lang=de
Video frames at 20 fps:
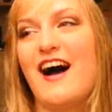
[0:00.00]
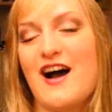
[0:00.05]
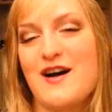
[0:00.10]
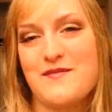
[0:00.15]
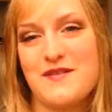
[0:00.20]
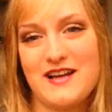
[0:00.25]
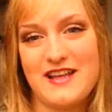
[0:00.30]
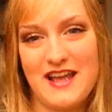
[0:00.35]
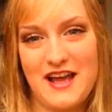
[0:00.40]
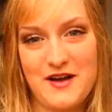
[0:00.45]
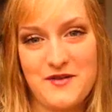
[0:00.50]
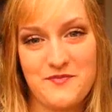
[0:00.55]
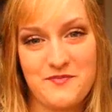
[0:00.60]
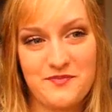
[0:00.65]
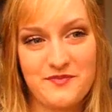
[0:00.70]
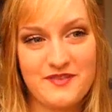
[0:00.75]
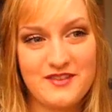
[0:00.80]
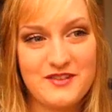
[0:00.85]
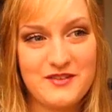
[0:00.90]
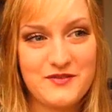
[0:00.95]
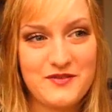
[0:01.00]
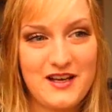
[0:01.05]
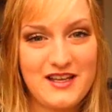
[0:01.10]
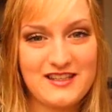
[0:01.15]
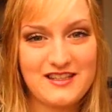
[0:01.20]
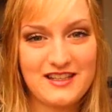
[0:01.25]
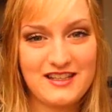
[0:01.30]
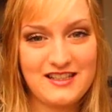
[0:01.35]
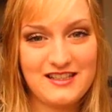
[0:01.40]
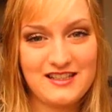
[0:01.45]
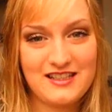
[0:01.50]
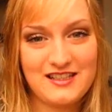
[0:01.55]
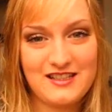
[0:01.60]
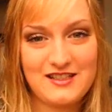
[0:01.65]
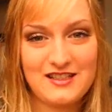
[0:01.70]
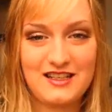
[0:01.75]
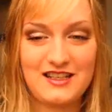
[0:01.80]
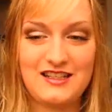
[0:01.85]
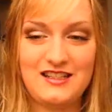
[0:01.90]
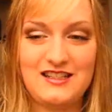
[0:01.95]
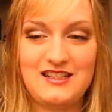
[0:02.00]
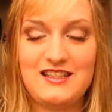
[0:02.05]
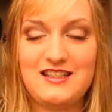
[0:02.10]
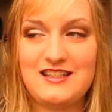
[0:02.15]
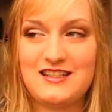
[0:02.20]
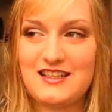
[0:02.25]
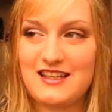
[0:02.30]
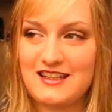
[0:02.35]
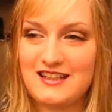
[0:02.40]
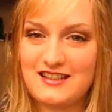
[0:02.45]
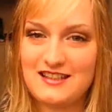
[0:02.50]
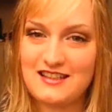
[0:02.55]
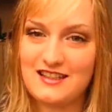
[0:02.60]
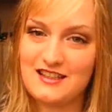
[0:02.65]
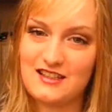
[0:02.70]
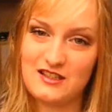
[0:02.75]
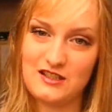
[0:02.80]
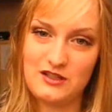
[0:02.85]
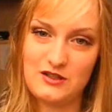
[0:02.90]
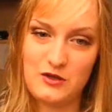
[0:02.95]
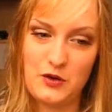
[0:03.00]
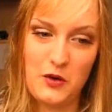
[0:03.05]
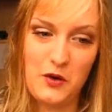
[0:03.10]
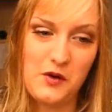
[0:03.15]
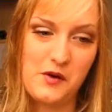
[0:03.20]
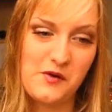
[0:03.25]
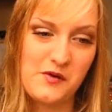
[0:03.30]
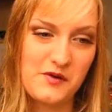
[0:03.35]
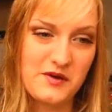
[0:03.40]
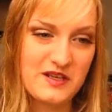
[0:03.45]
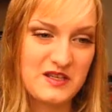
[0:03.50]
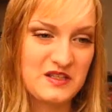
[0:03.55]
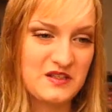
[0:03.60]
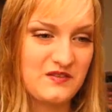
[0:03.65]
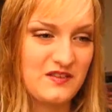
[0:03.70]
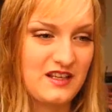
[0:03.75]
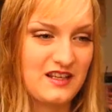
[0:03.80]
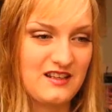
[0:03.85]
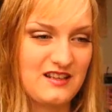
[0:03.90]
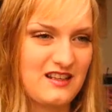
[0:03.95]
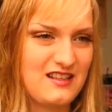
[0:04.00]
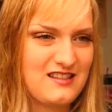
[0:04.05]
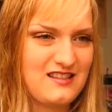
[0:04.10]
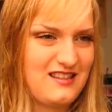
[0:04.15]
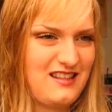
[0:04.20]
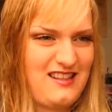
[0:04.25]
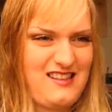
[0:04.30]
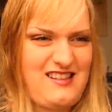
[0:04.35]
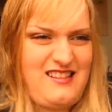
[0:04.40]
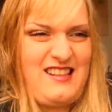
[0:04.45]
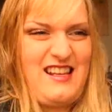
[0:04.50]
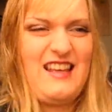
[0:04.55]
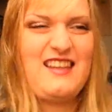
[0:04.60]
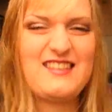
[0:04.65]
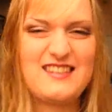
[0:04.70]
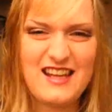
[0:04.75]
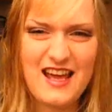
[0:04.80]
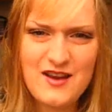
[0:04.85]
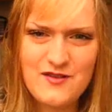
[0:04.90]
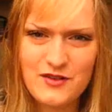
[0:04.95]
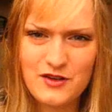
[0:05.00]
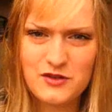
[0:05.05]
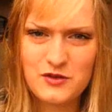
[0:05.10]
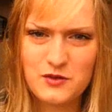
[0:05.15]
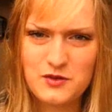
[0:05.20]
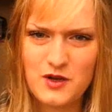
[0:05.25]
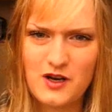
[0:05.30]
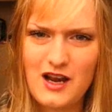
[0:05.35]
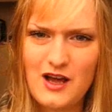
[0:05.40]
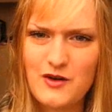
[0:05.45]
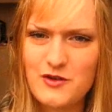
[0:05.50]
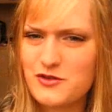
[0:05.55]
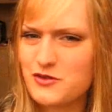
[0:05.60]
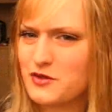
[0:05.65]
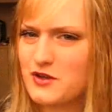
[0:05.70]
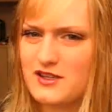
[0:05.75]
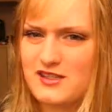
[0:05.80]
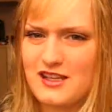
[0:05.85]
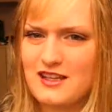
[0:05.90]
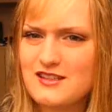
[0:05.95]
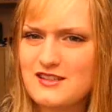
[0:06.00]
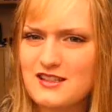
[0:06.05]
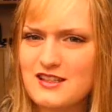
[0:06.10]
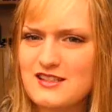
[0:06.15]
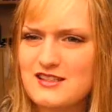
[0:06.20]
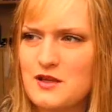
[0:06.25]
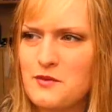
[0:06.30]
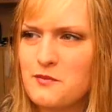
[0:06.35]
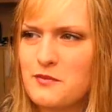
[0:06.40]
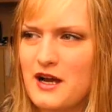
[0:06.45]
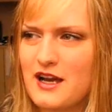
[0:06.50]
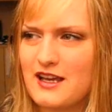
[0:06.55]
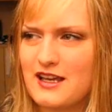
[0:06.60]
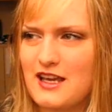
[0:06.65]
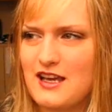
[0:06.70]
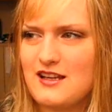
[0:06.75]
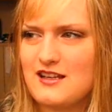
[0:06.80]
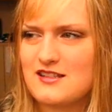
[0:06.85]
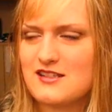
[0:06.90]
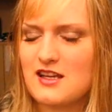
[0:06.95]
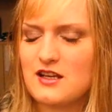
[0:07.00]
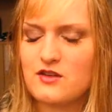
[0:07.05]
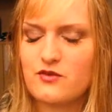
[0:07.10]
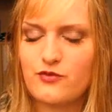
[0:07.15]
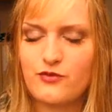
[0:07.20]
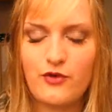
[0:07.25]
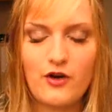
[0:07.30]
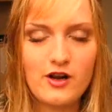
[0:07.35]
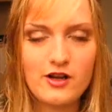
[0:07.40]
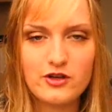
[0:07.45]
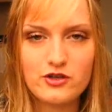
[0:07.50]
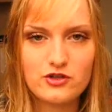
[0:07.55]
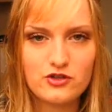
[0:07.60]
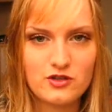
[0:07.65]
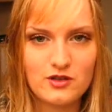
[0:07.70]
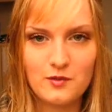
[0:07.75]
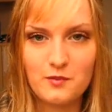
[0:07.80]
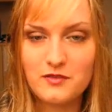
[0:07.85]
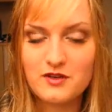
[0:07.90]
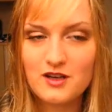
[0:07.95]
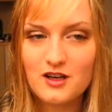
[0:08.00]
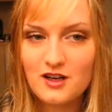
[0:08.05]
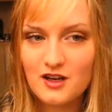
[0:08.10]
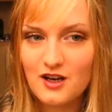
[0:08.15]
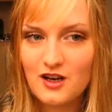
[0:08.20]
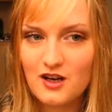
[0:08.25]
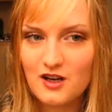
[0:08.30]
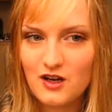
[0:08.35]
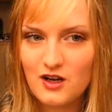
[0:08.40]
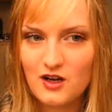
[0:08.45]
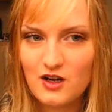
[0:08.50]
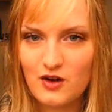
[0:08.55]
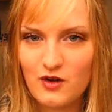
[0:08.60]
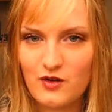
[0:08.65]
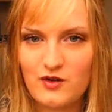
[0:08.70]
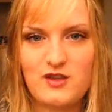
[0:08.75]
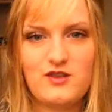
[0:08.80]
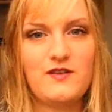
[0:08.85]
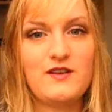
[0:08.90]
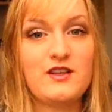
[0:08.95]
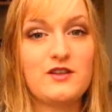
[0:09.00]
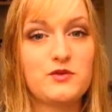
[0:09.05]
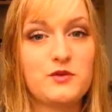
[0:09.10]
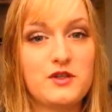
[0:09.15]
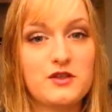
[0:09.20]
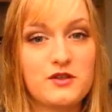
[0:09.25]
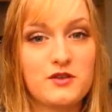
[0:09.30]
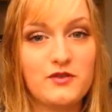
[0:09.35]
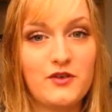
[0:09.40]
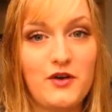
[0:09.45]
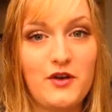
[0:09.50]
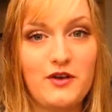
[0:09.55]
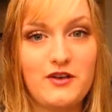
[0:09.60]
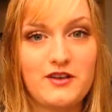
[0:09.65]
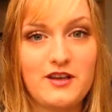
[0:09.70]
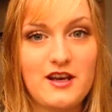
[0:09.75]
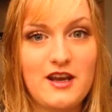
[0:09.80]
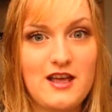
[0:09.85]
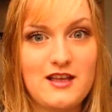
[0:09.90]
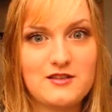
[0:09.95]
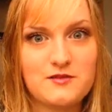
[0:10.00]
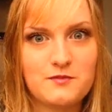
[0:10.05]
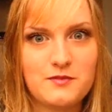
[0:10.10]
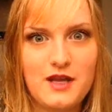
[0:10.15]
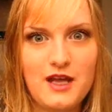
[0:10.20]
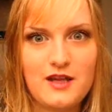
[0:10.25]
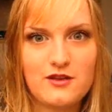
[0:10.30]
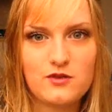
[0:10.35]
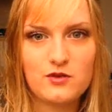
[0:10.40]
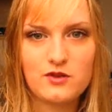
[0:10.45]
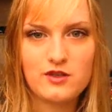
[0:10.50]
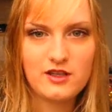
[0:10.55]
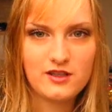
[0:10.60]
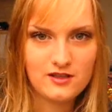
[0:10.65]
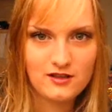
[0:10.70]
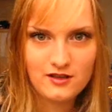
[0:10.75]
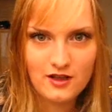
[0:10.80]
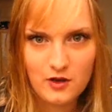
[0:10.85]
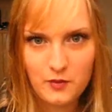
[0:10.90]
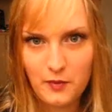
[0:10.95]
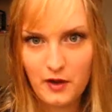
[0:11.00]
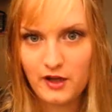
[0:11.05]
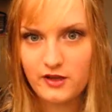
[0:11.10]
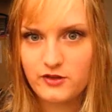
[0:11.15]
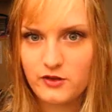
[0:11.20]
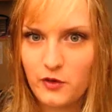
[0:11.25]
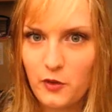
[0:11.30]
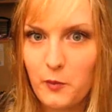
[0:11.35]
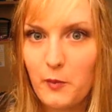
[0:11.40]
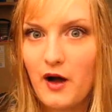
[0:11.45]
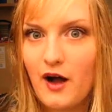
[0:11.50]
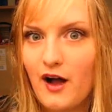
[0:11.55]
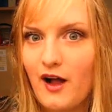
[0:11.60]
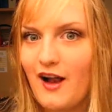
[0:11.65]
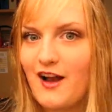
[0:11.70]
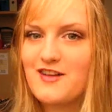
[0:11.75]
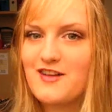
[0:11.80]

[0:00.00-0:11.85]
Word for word: Aber ja, du warst richtig, richtig, richtig toll und deswegen, das, das sah einfach so toll aus. So das ganze Gesamtpaket, das hat voll gestimmt und deswegen hast du jetzt gewonnen, den ersten Platz und hier sind deine Preise nochmal.